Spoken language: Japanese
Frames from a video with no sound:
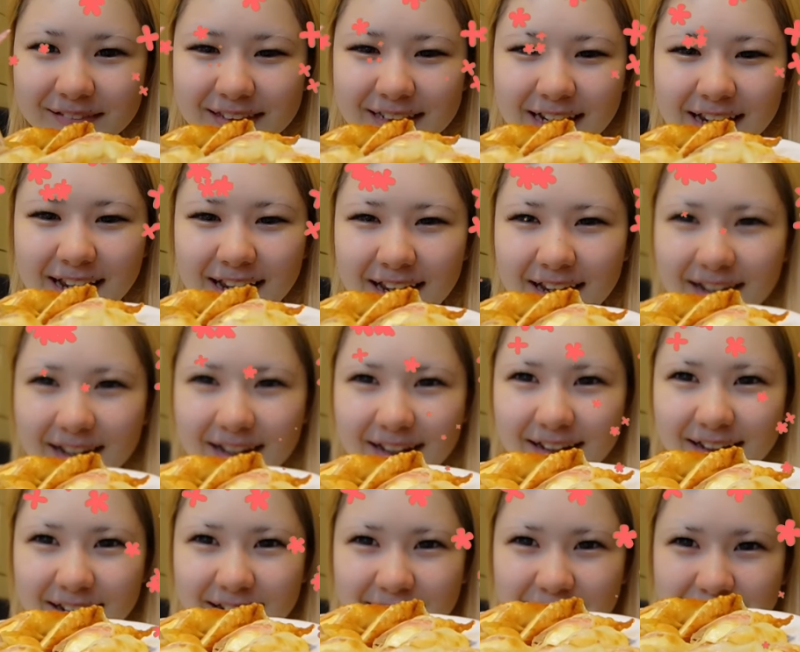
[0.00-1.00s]

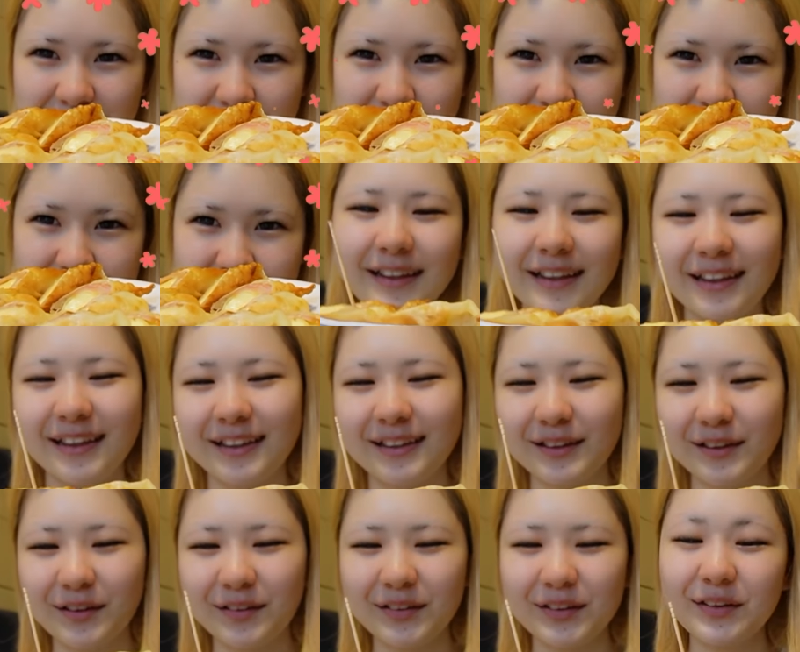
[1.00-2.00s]
じゃーん
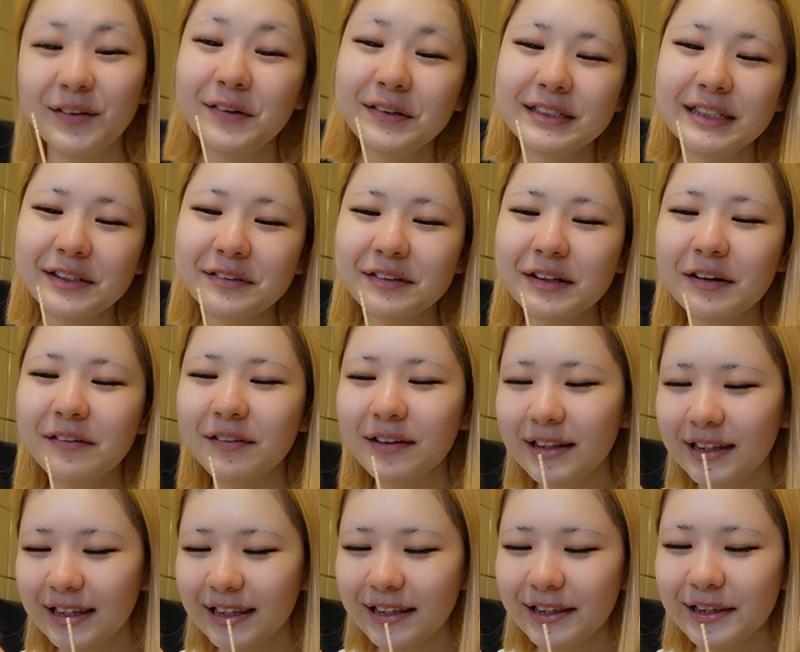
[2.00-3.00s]
えっ、ー、と餃子の
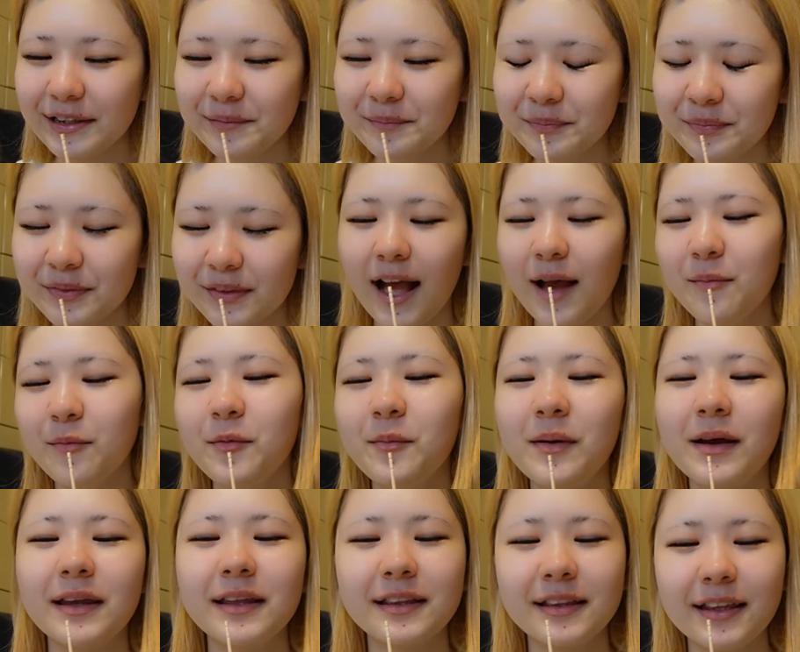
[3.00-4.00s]
皮にハム
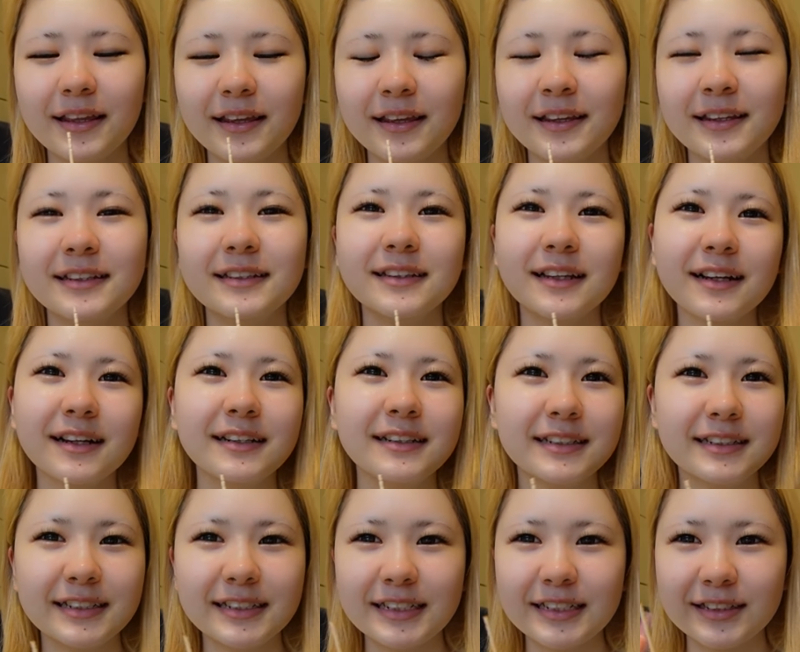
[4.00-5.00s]
巻いて中
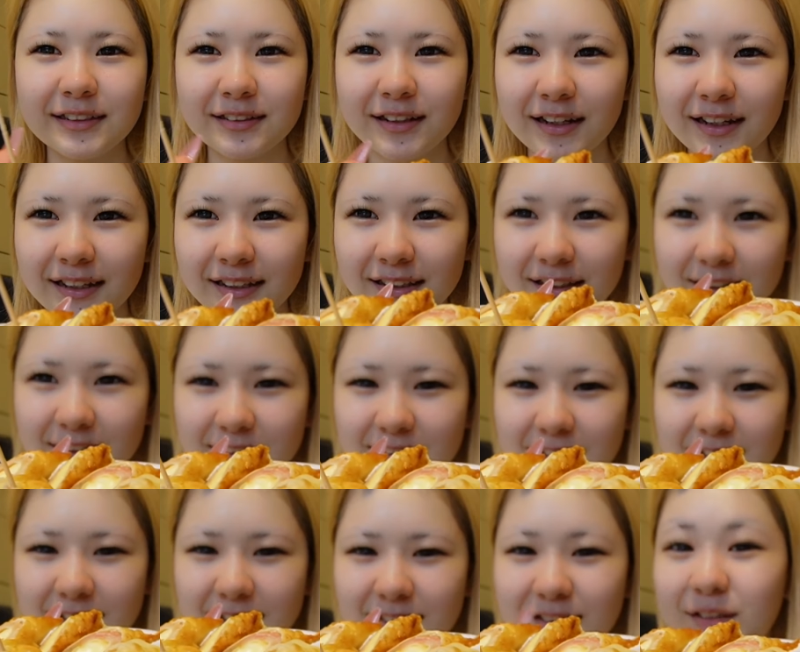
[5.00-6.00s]
にチーズが入ってるや
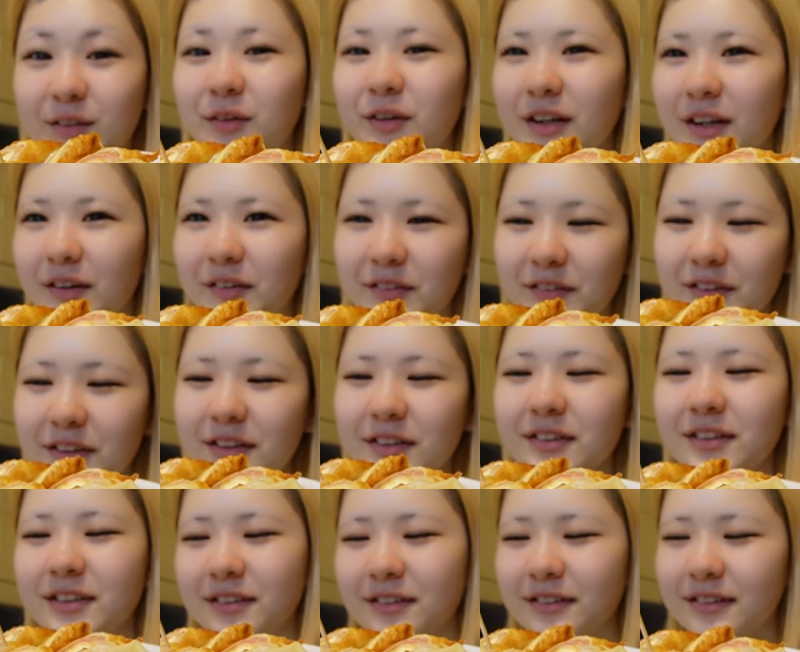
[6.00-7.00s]
つなんですけどこれが本当に
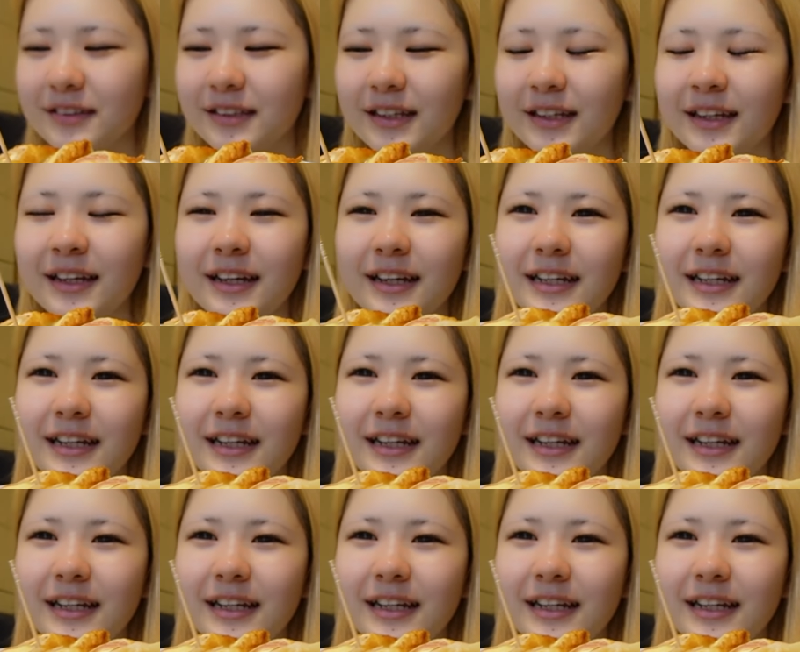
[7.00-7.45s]
美味しくって